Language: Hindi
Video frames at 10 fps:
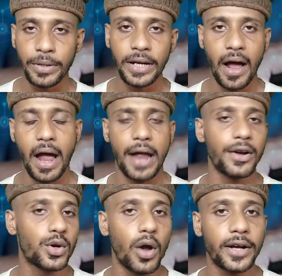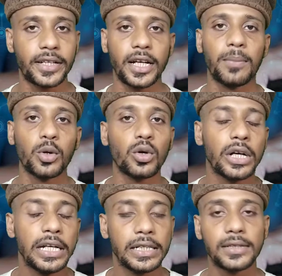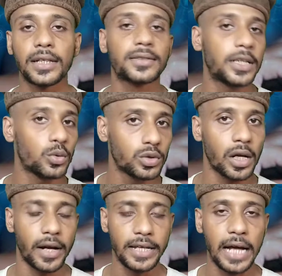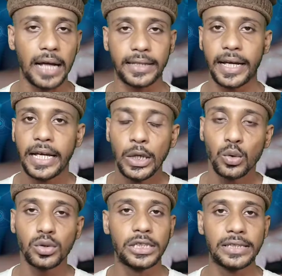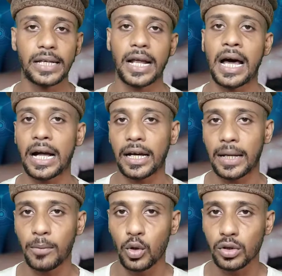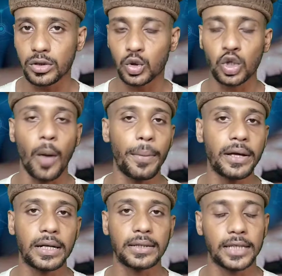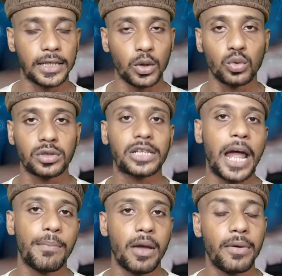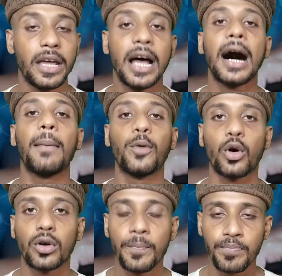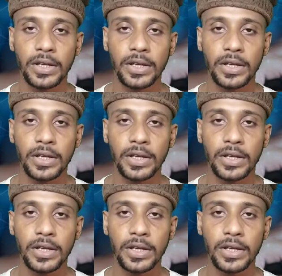बिना एंड्रॉयड के हम लोग इधर से उधर नहीं जाते उसी तरह अगर हम लोग शॉपिंग करते हैं तो उस टाइम में भी हम लोग